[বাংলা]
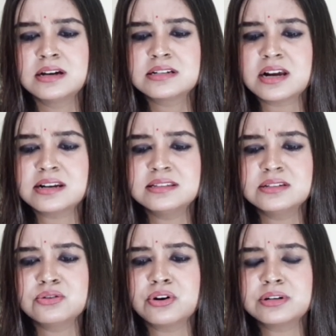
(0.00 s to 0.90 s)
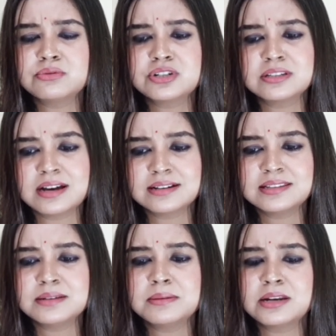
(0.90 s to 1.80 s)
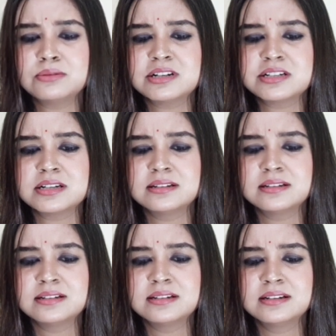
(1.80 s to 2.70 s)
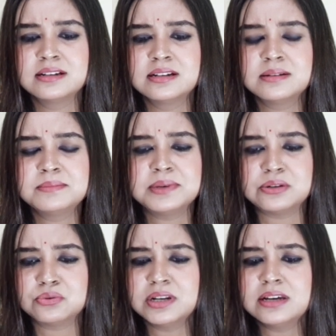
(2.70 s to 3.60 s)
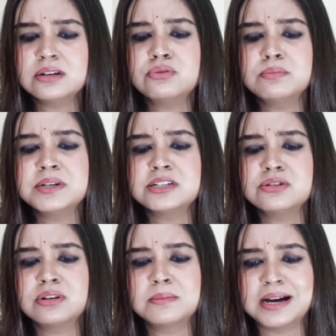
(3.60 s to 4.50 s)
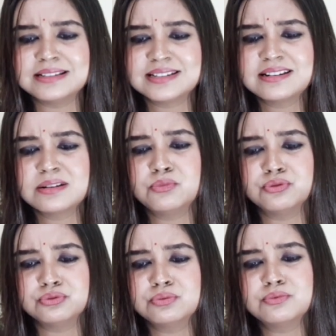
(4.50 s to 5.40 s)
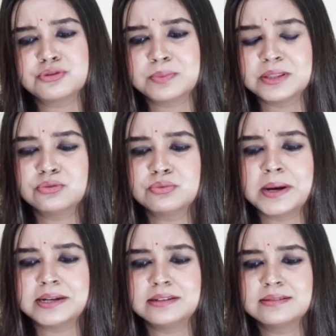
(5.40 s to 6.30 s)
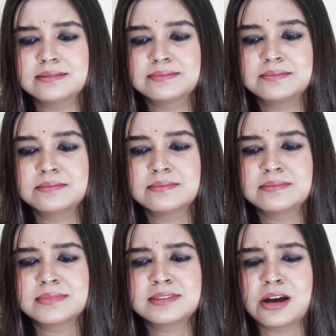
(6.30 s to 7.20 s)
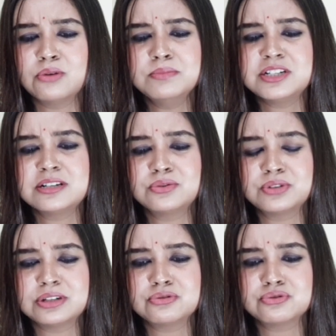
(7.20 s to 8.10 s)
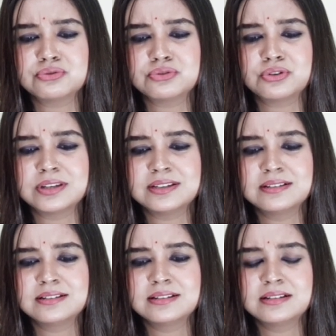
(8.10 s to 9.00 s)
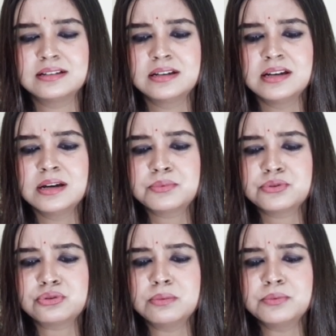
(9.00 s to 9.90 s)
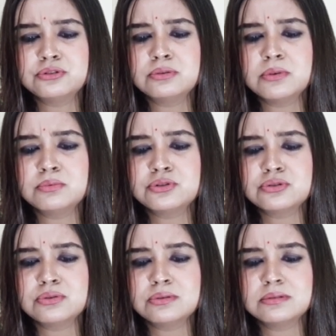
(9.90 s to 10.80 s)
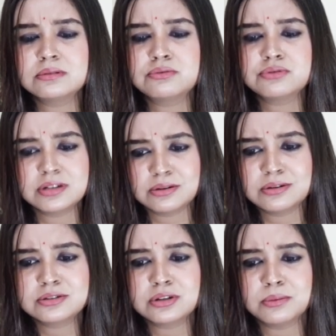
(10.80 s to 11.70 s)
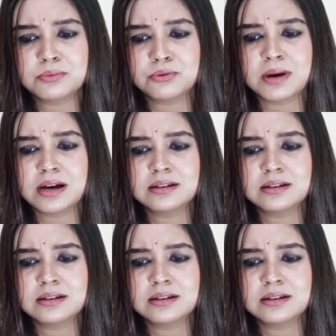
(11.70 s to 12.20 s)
সারাদিন ঘরে বসে থাকতেই ভালোবাসে বেরোলে খুব বেশি হলে বাজার আর বন্ধু পুষ্পেন্দুর বাড়ি তাও বেশিক্ষণের জন্য নয় প্রথম প্রথম অবশ্য খুশি হয়েছিল প্রভা